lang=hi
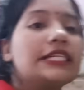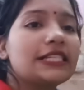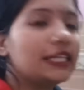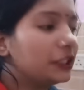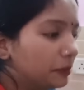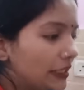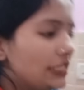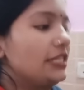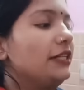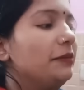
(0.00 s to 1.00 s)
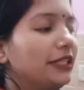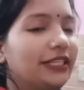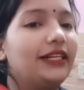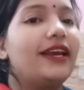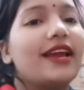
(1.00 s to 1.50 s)
इसलिए स्पेशल
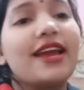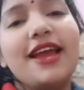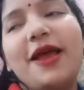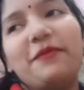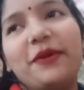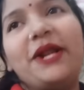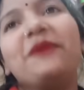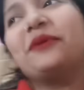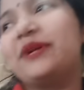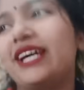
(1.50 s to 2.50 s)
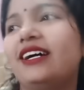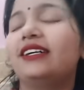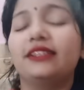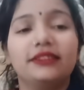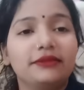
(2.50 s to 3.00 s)
निमंत्रण है मैंने बोला
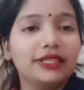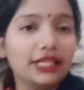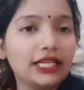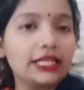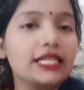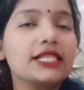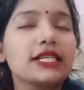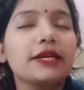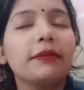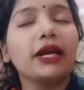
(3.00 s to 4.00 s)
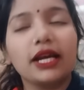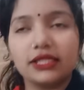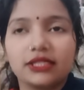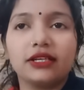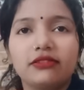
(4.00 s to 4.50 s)
वंदना दीदी से कि मैं
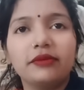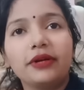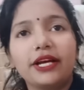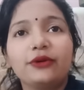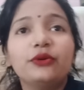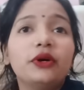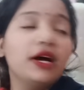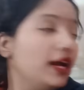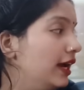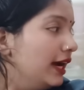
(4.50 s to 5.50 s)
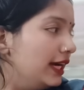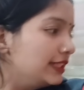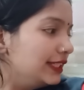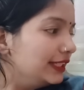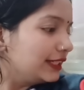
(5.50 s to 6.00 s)
गाजर का हलवा बनाई हूँ आ
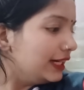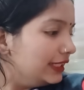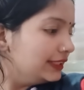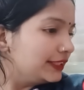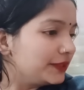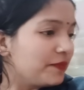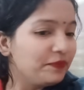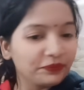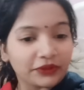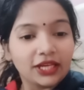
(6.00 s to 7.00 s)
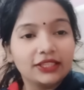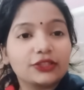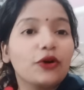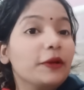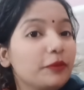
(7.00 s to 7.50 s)
जाइए खा लीजिए
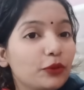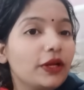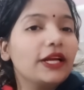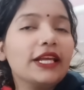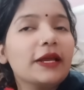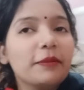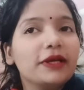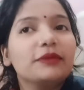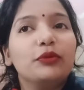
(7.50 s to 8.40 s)
सॉरी बोला नहीं है मैं